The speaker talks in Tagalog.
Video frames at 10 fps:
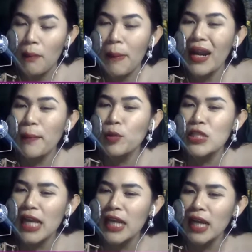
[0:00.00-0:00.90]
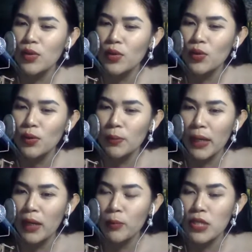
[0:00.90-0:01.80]
Para po sana ano,
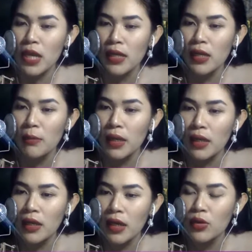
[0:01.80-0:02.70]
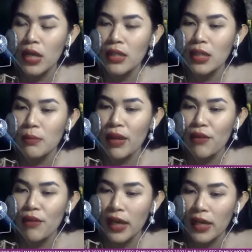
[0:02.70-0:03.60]
para po sana mai-ano natin,
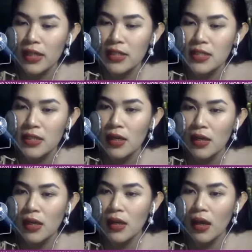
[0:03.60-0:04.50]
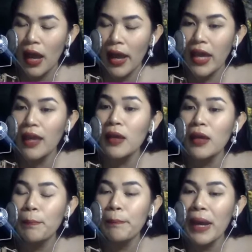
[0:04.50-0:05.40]
mai-flex. Ay,
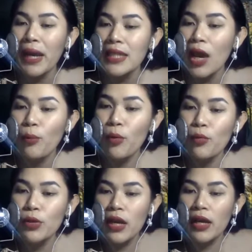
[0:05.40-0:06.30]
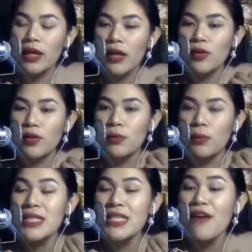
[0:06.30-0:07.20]
ipakita ko po muna kay
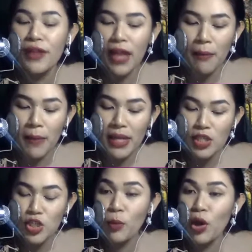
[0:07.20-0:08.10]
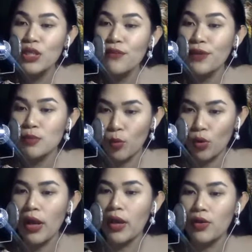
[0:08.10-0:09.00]
ano, Miss FLM, message po ako sa
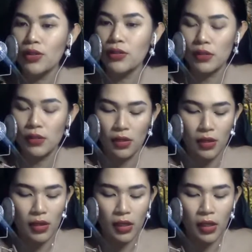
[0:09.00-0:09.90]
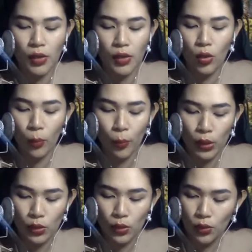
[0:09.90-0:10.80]
Facebook ngayon. I-ano ko
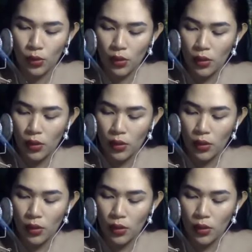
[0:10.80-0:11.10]
po ito.